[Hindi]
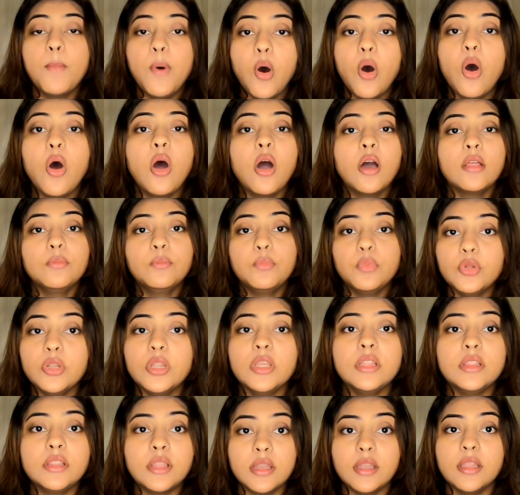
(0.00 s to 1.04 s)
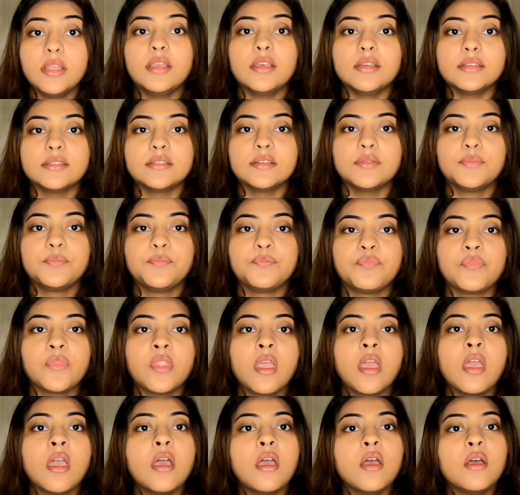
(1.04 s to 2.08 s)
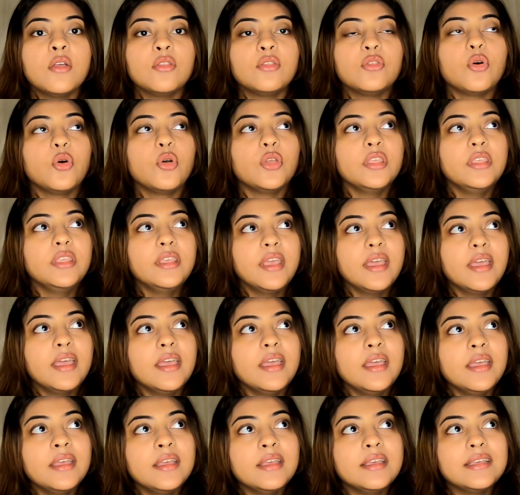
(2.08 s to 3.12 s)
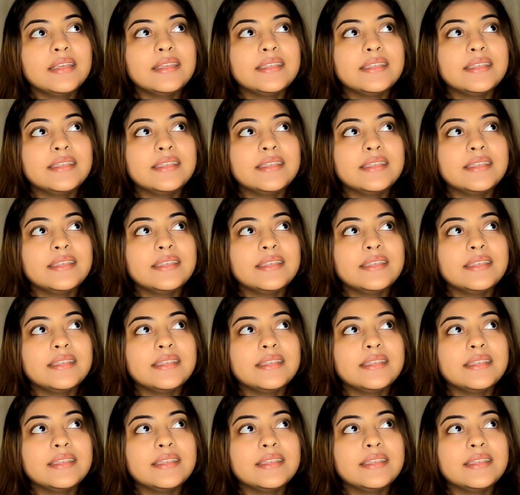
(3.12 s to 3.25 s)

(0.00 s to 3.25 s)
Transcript: बहुत बुरी तरीके से तो ये